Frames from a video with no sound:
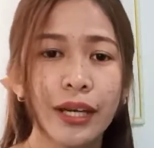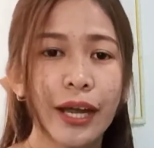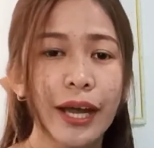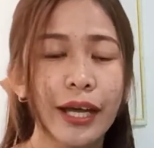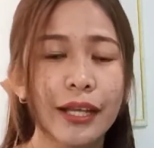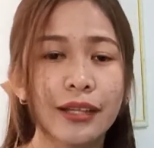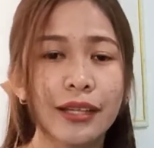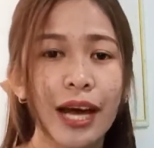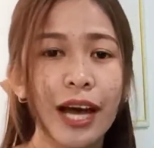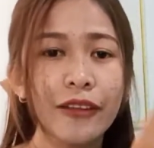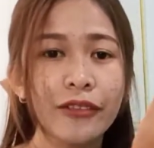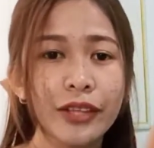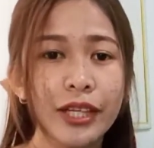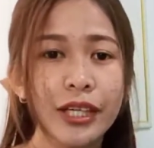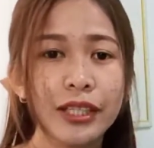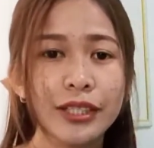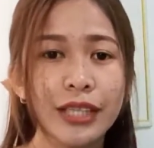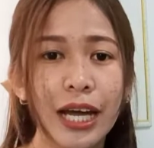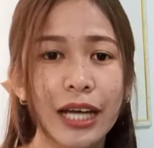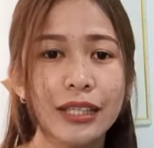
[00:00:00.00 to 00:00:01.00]
And
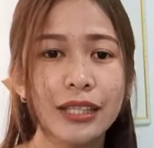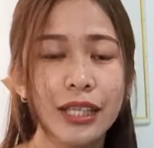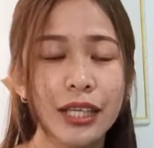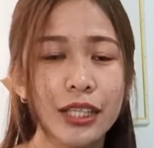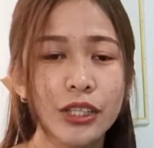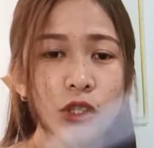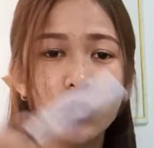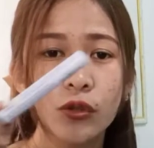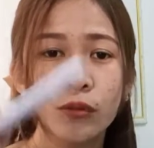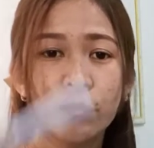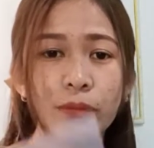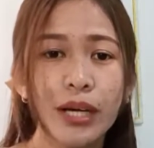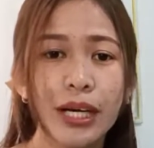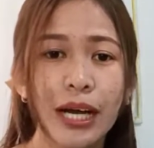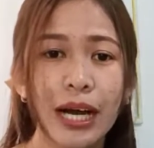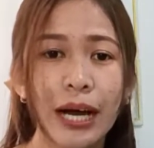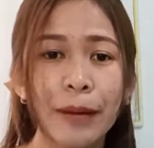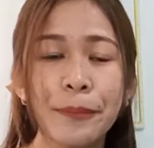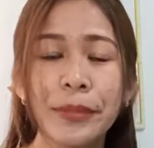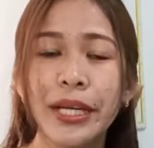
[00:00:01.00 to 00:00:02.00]
under that is yung
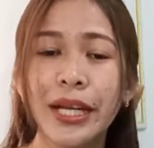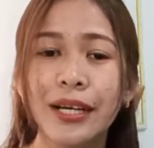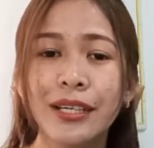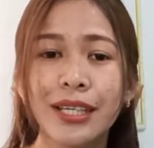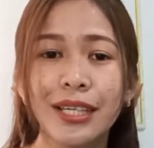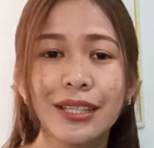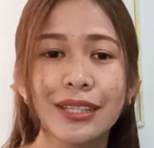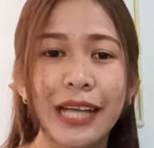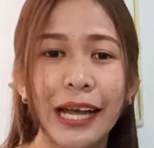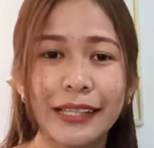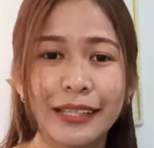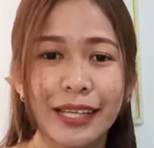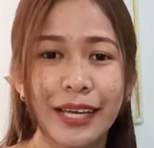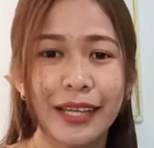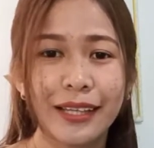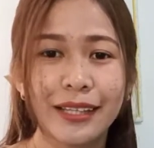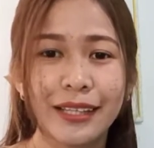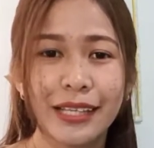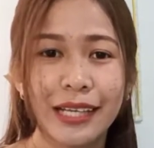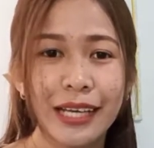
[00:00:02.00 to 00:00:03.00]
mga binanggit
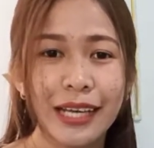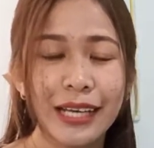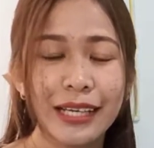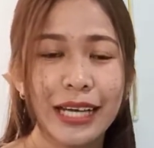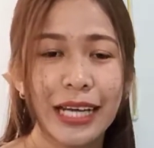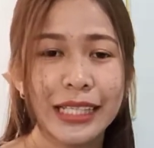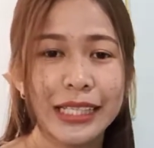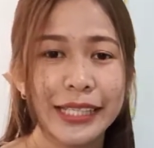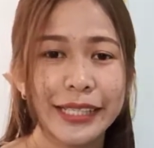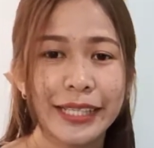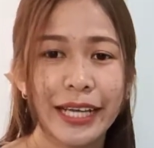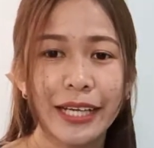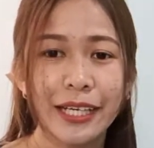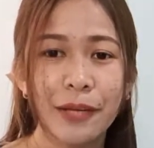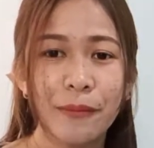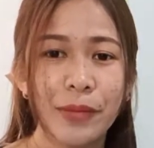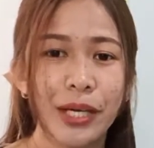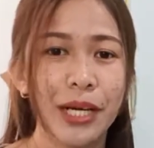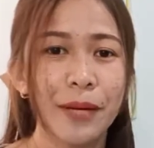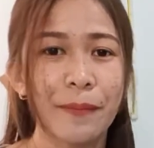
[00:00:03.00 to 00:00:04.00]
natin kanina
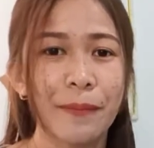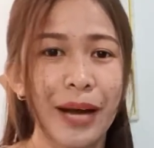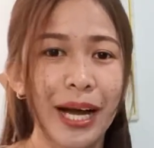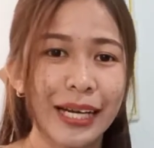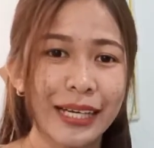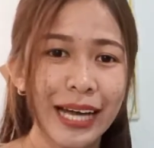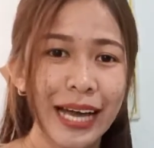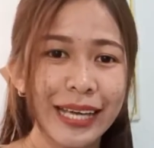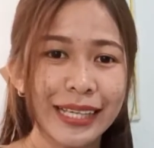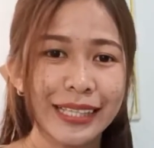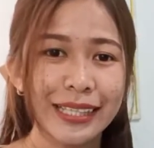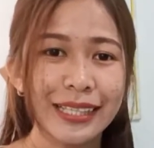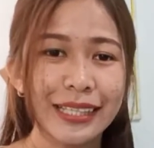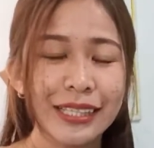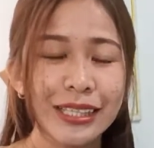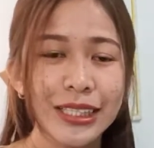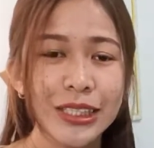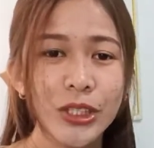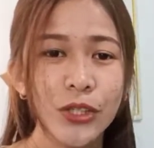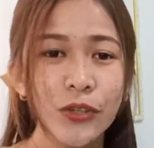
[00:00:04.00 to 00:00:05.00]
na mga bagay.
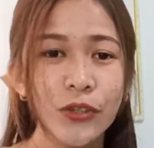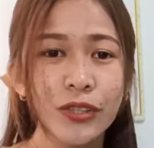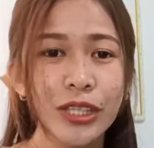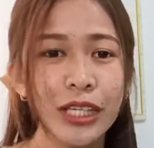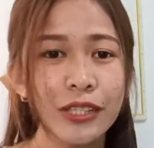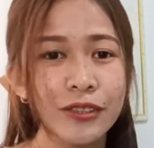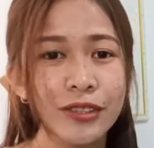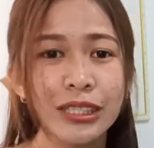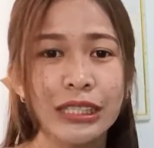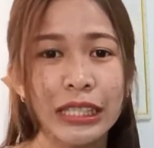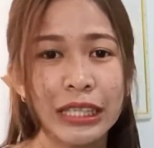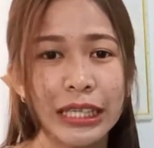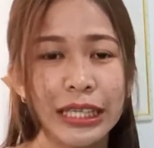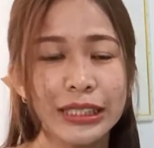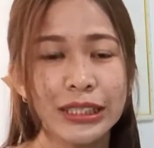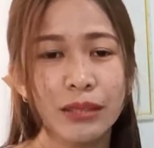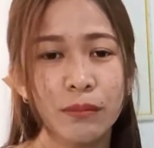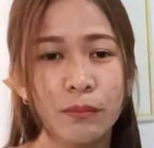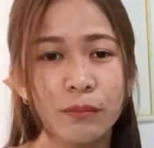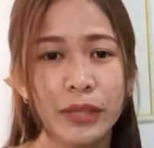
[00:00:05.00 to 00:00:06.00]
So, ganun lang
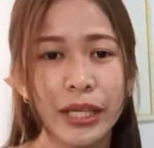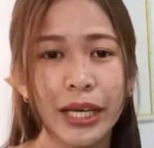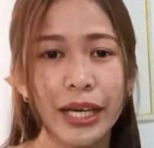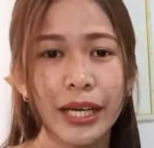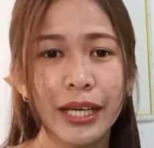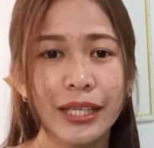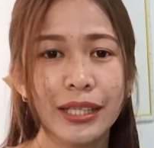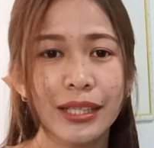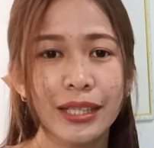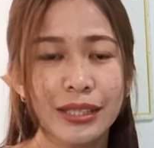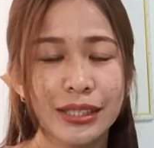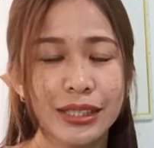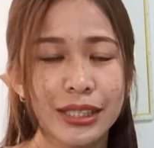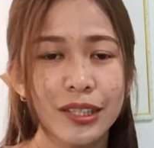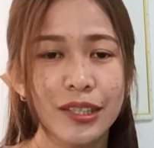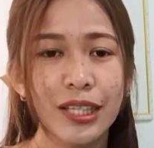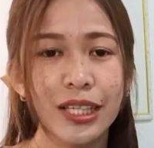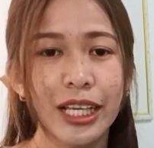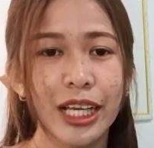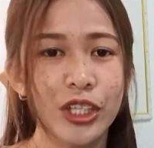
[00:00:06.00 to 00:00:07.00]
kasimple
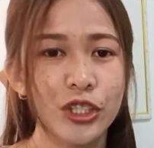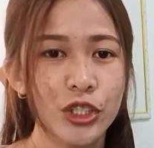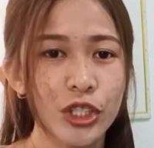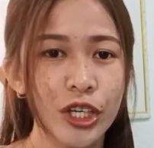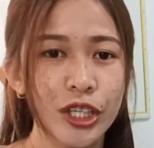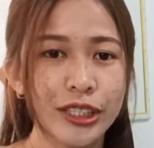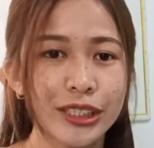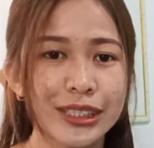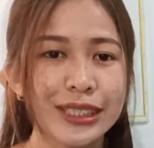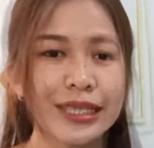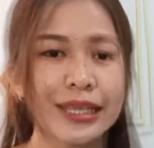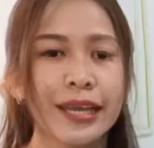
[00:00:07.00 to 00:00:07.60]
si relation.